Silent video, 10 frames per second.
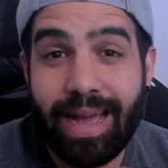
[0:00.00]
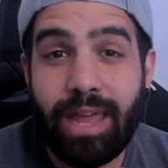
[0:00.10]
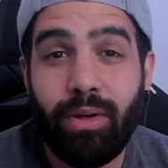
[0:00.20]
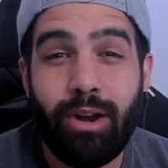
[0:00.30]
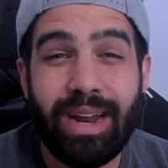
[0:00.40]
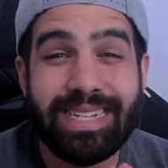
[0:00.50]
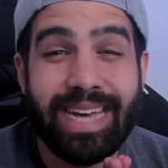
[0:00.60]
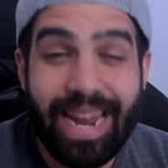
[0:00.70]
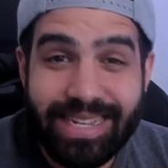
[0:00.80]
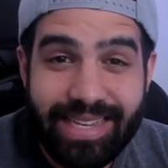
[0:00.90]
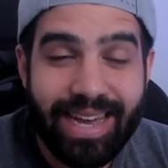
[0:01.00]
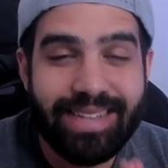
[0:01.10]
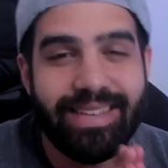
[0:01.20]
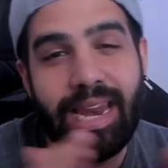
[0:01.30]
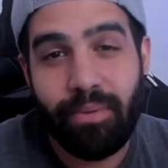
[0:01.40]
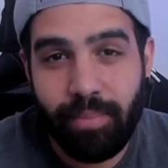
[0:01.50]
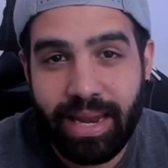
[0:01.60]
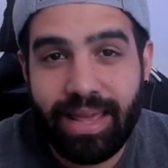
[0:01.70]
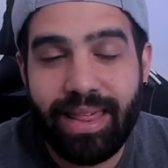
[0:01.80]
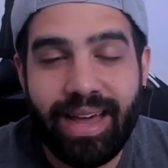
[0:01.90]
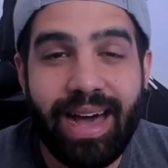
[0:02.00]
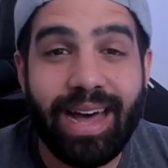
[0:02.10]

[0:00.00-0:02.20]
quiero dar las gracias y la bienvenida